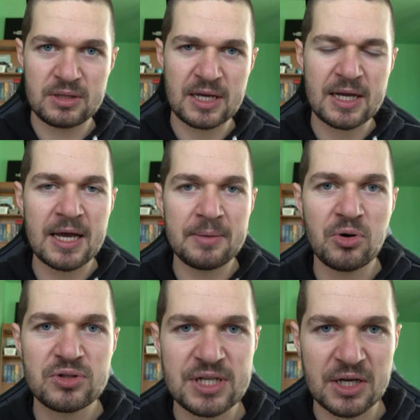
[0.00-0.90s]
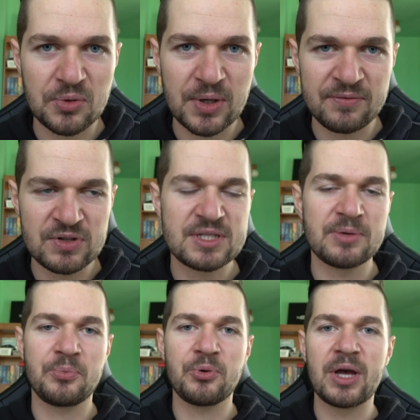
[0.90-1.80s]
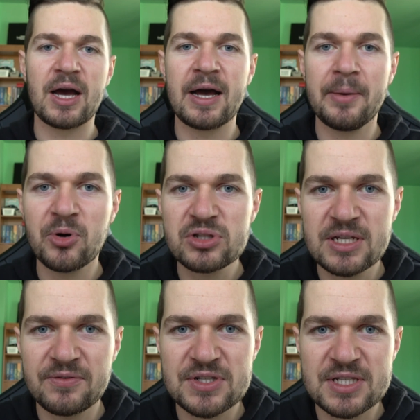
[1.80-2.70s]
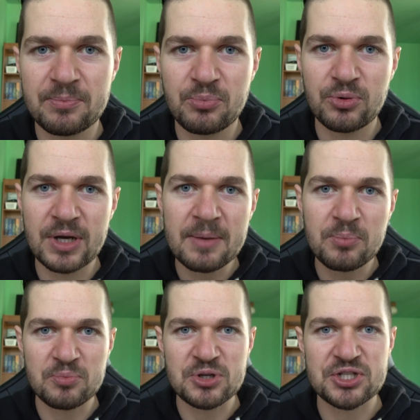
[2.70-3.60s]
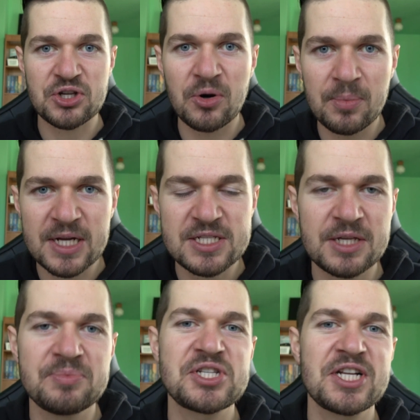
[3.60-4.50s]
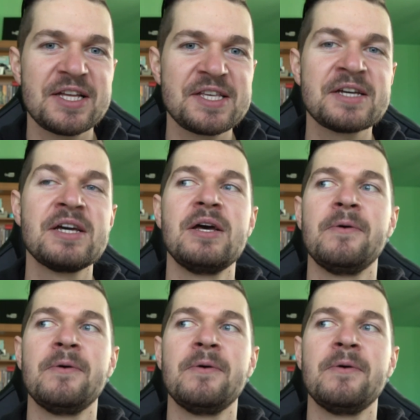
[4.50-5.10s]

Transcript: taka emocja, która występuje, a emocja występuje poprzez obraz i myślenie